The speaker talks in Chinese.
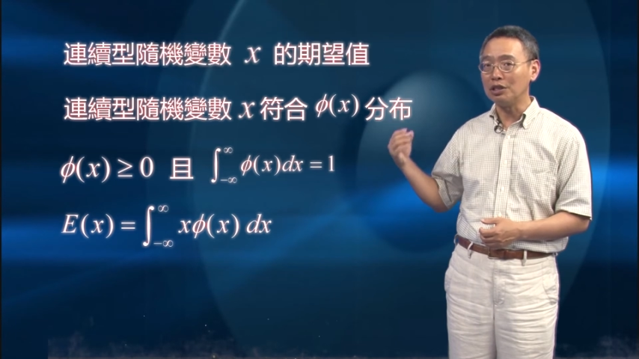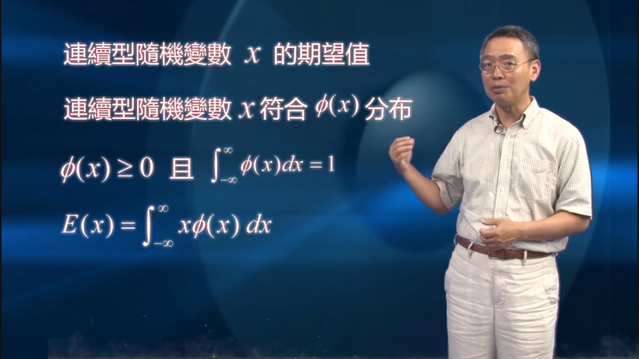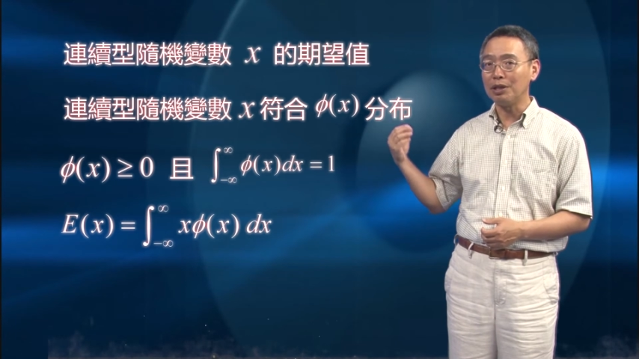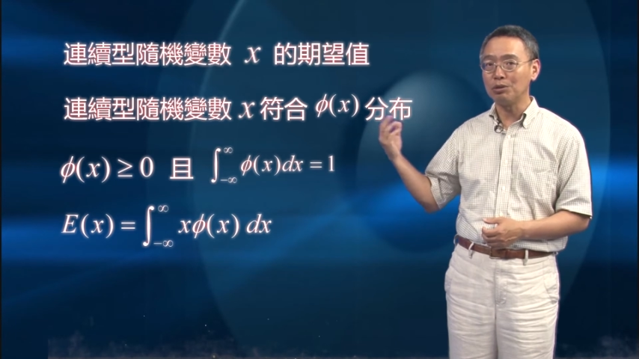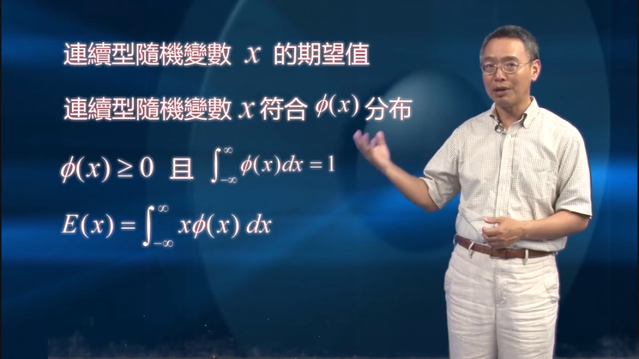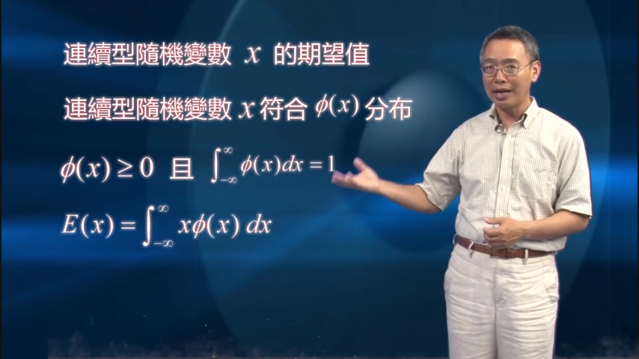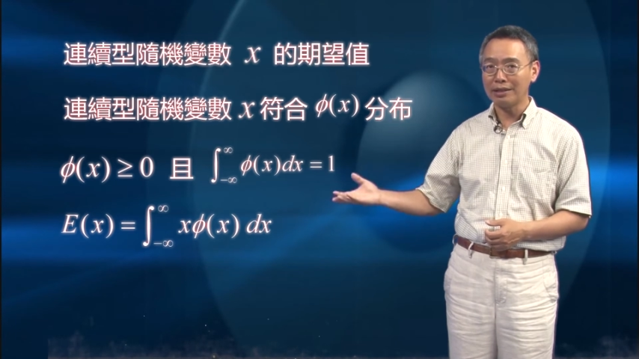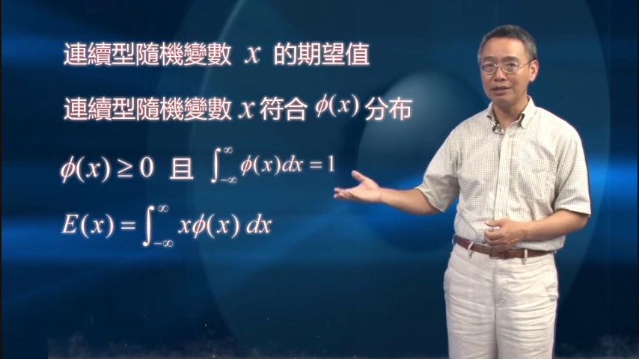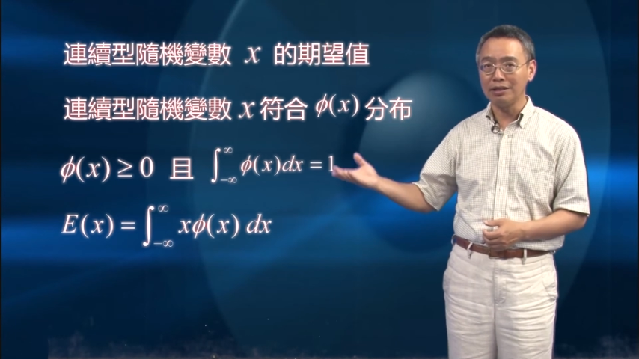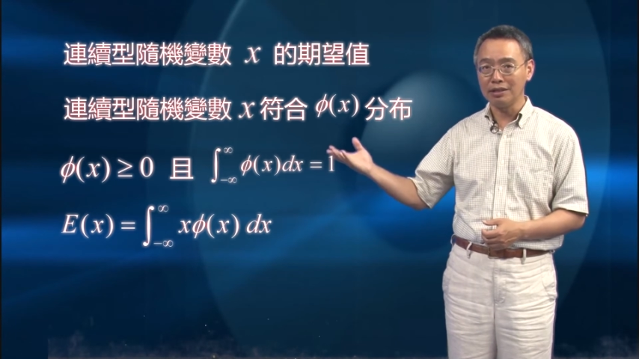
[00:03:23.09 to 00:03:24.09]
机变数
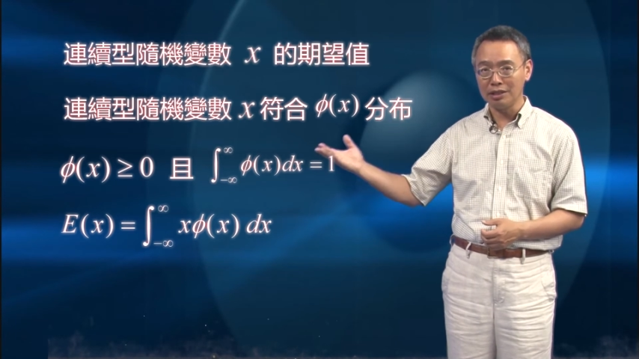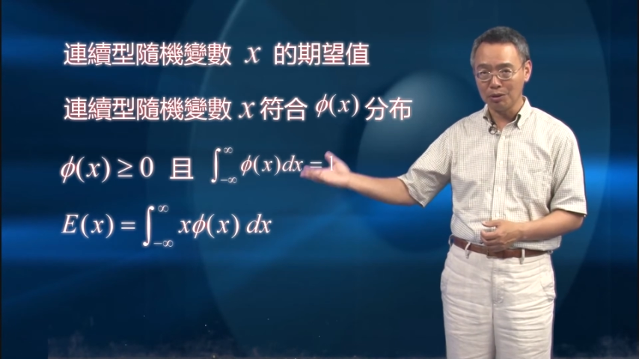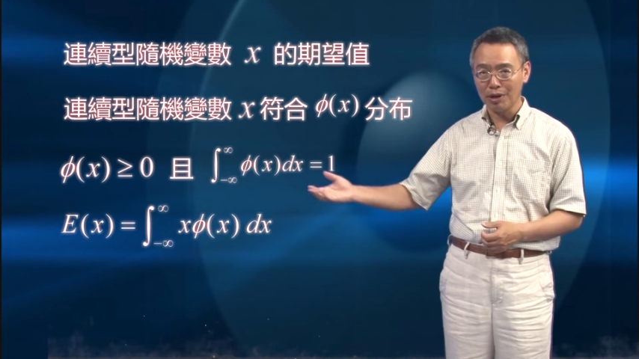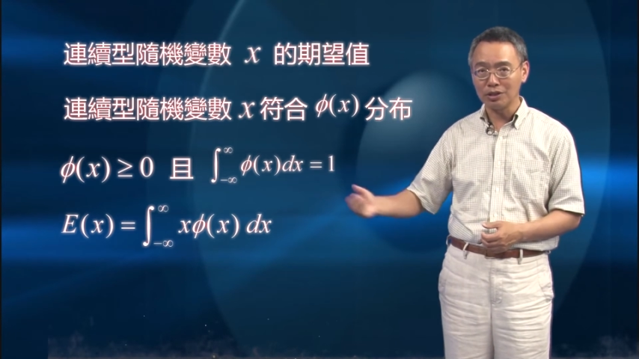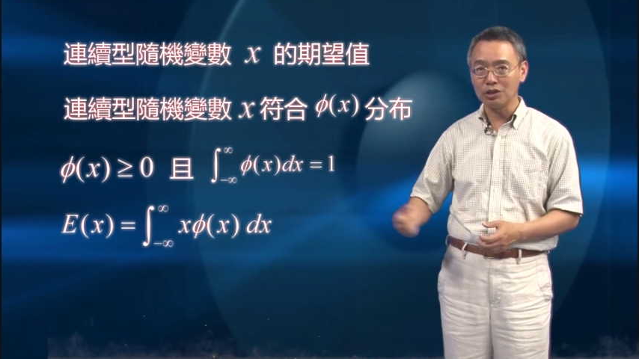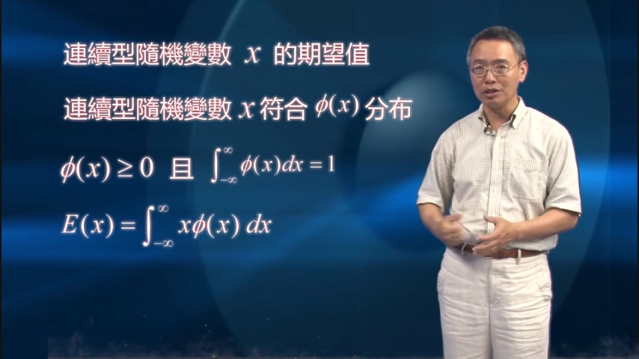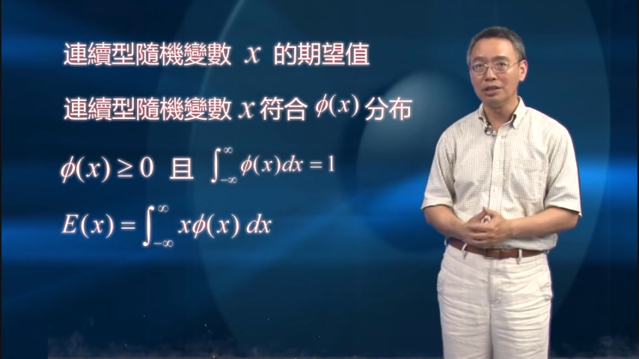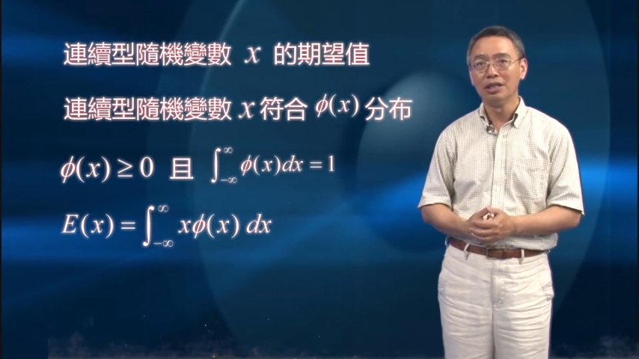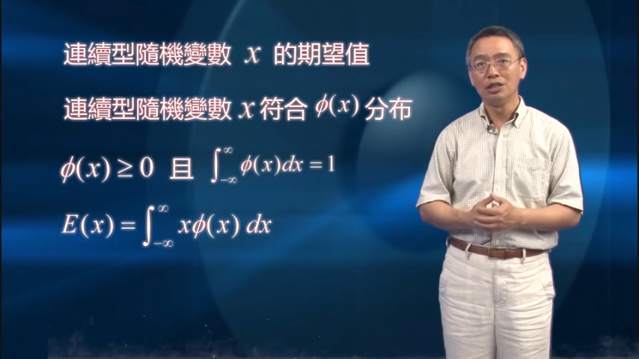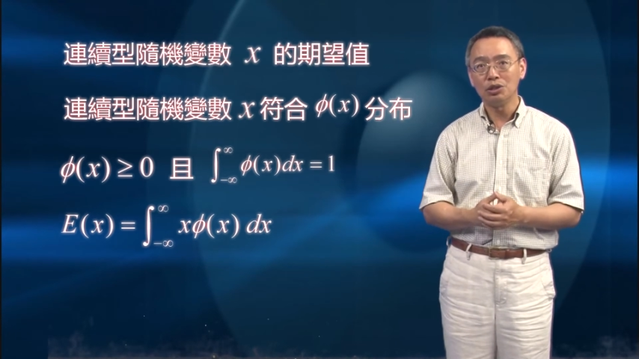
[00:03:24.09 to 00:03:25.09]
X 的期望值
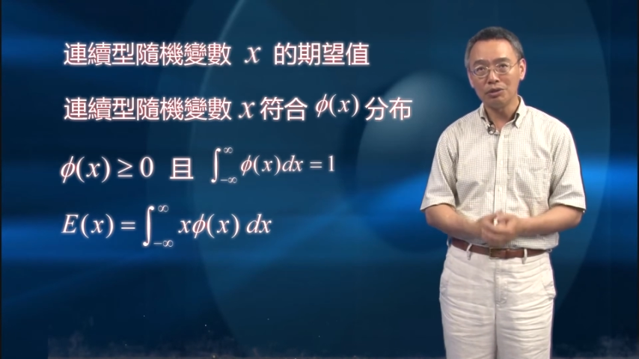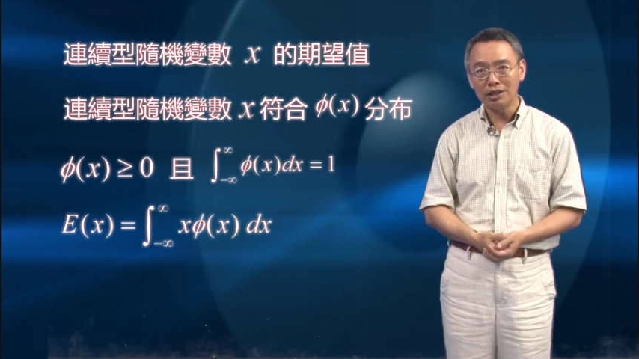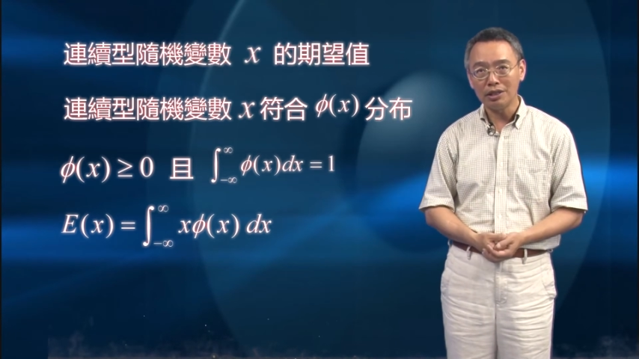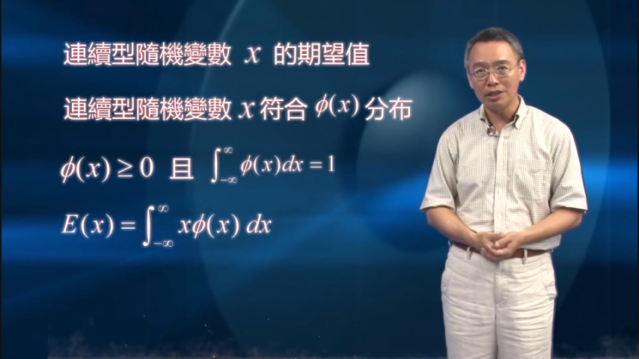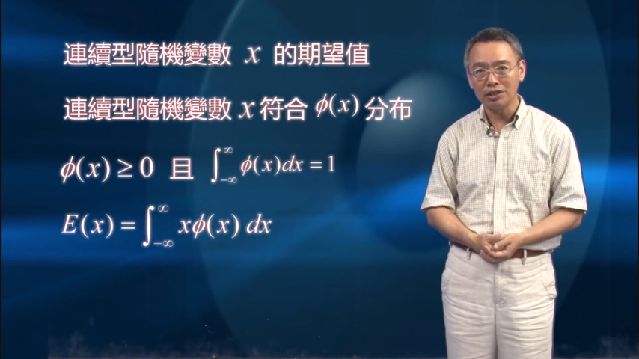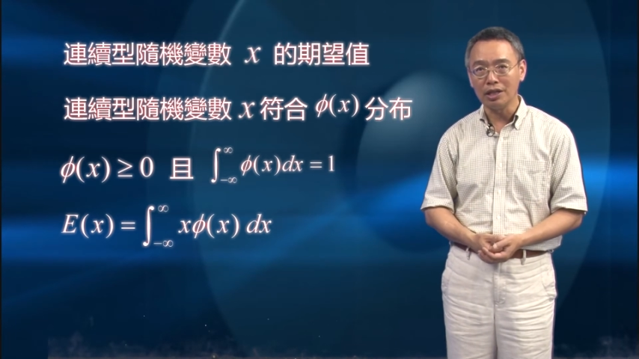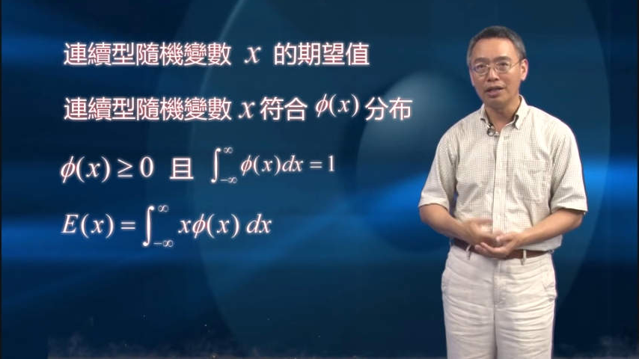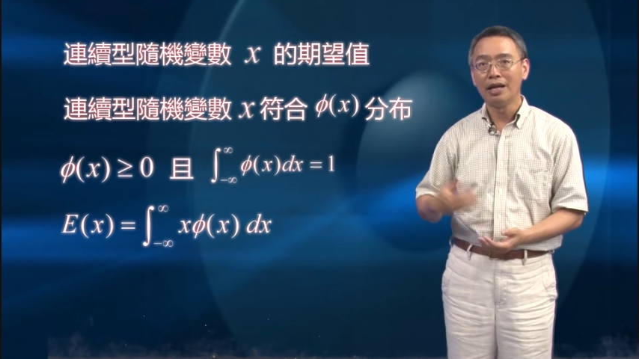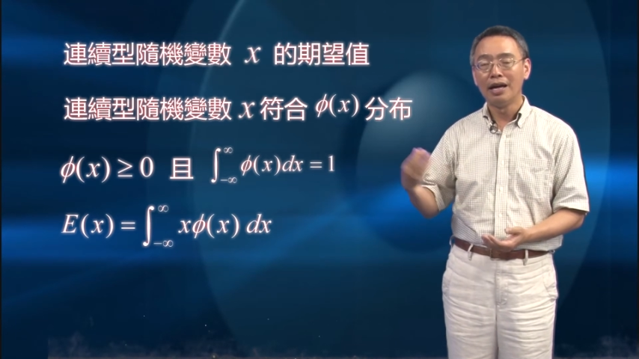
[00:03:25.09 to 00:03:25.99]
就定义成